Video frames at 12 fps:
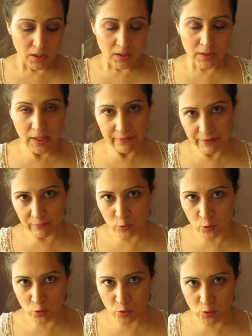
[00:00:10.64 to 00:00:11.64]
Kıyafet
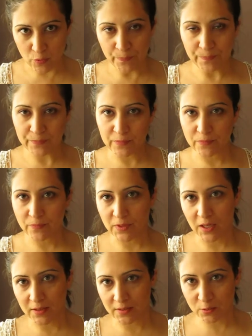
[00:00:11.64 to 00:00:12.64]
videosu.
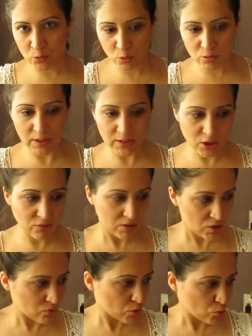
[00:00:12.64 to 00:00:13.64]
Artık son
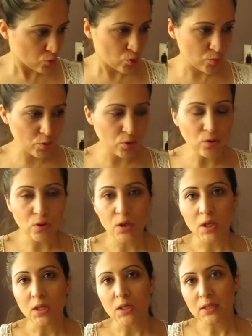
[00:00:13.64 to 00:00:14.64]
alışveriş videosu bu.
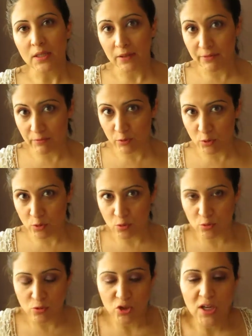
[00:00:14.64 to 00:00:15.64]
Kıyafet videosu
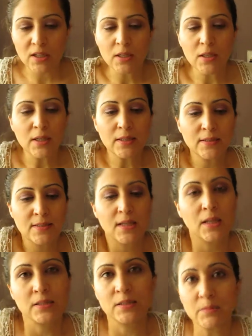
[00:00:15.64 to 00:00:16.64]
olacak. Size
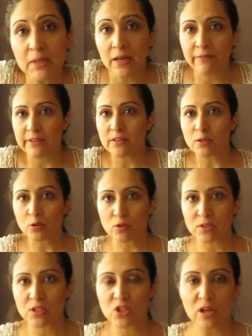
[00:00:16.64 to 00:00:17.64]
aldığım kıyafetleri
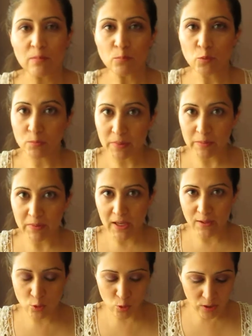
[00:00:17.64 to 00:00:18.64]
göstereceğim. Bulma
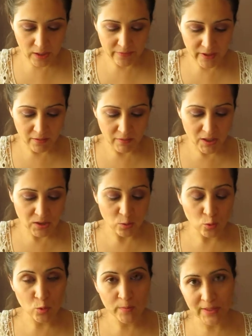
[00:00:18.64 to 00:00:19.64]
imkanınız olanlar var.
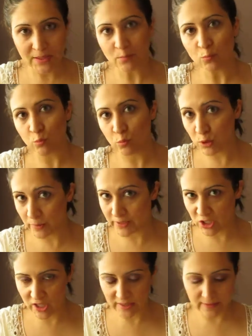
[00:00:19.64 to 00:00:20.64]
Umarım
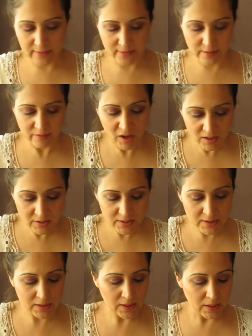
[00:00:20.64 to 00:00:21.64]
bulabilecekleriniz
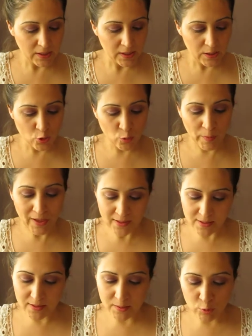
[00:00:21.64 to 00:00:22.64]
vardır. Çünkü
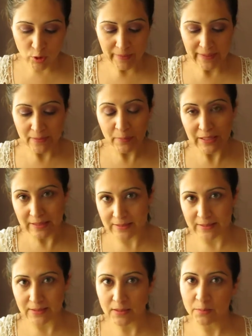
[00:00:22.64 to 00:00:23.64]
bazılarını bulamaya da
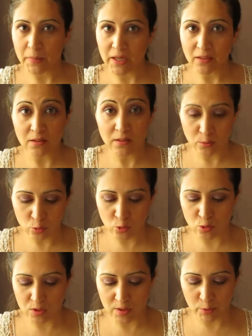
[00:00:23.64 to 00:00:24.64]
bilirsiniz. Ben alalı
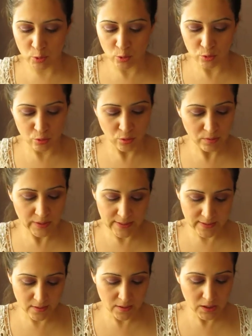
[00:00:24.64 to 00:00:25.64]
uzun zaman oldu ne
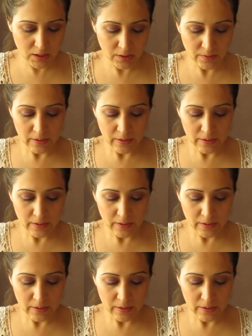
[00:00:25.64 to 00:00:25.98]
yazık ki.